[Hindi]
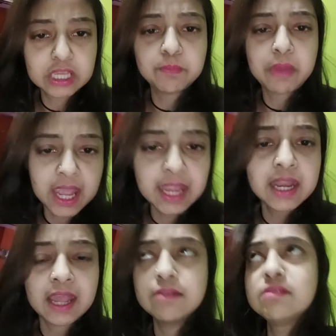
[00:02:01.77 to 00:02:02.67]
की बहन
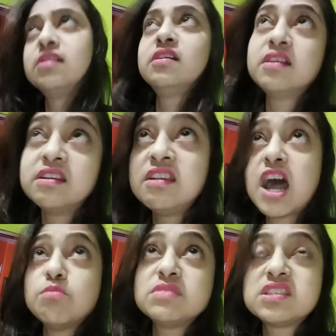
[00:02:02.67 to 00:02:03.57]
है
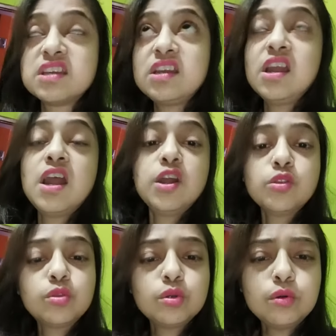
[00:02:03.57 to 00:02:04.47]
नाम से
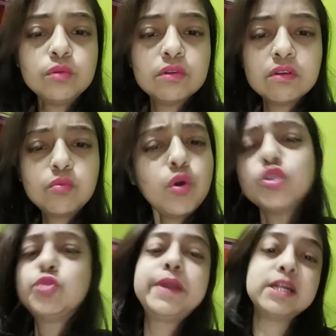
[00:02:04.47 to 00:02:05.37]
तो वो
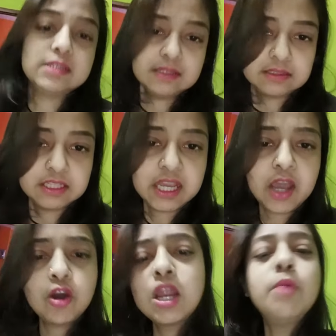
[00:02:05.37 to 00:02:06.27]
कुछ भी कर सकती है
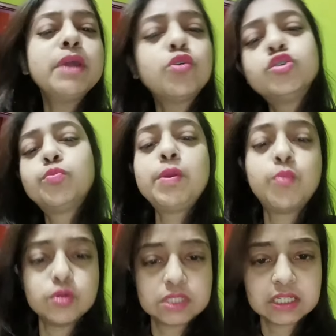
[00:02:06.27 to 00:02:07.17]
और हमें कुछ भी
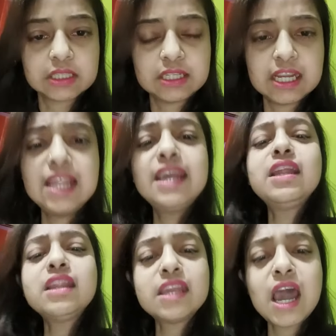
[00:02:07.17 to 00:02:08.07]
बोल सकती है
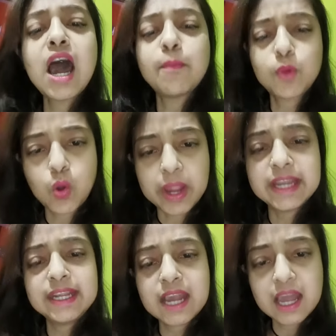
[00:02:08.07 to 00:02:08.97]
लेकिन क्या आपको
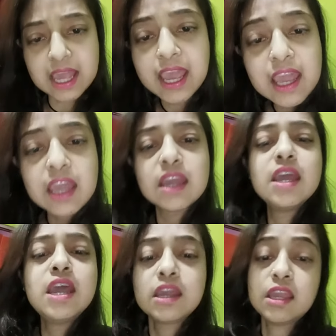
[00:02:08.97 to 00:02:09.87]
आइडिया है
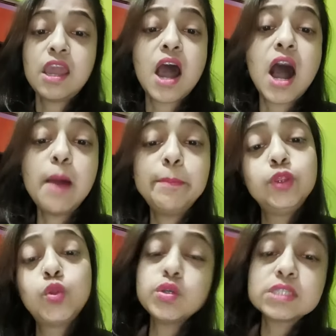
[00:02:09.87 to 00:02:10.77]
कि आप
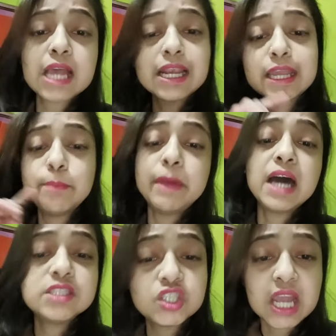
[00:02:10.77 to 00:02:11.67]
दो साल के
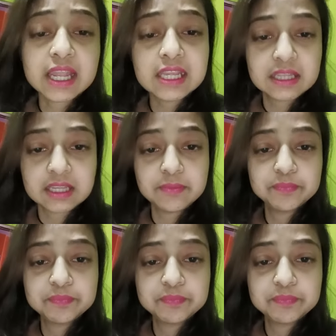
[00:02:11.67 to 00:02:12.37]
बाद जागी थी